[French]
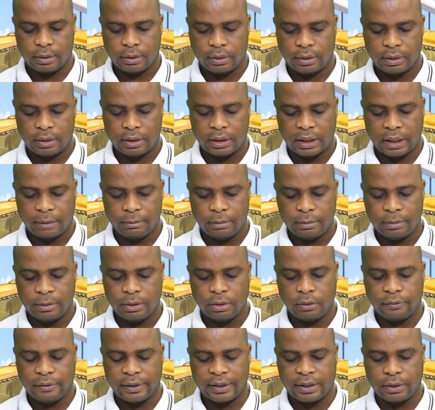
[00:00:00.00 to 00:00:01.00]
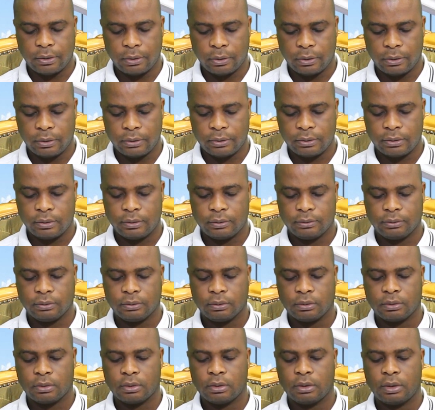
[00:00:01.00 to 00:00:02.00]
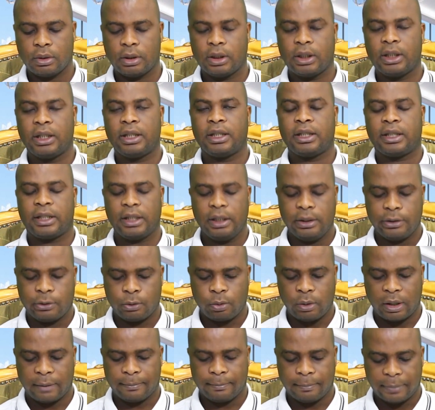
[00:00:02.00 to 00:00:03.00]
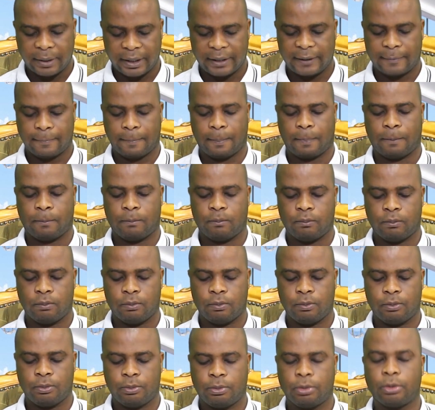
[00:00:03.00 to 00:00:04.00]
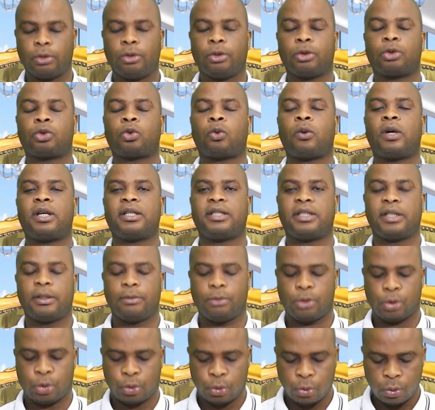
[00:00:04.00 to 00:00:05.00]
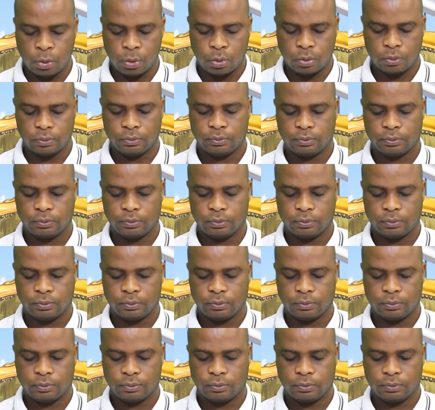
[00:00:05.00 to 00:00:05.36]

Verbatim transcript: La Bible dit au verset 11, qu'il soit prêt pour le troisième jour.